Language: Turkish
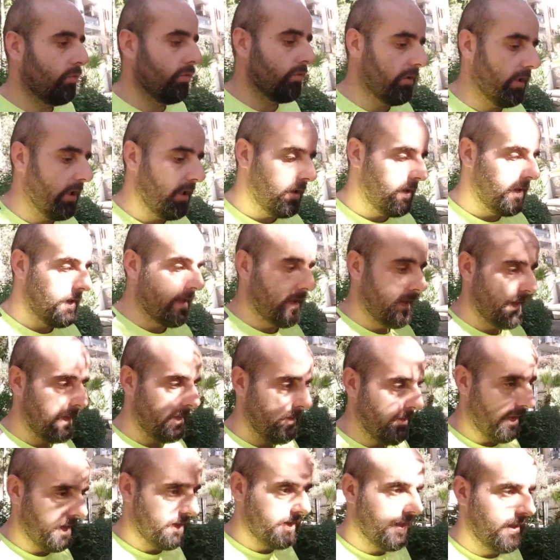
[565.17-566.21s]
bulunan
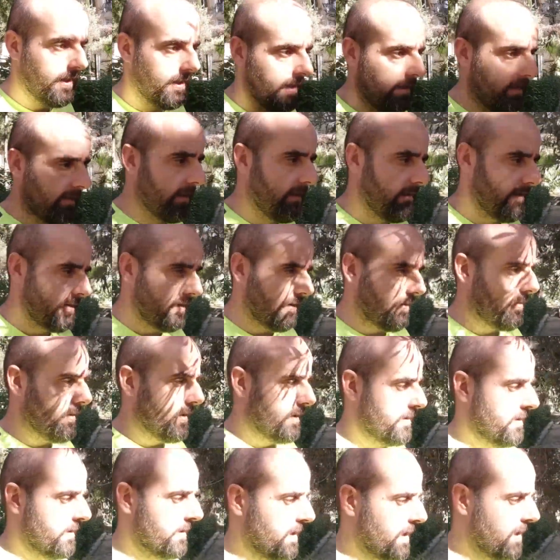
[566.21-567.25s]
mezarlardan size
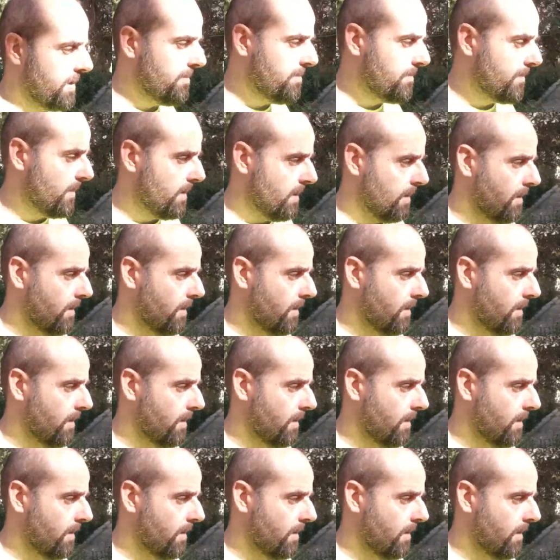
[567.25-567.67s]
bahsedeyim.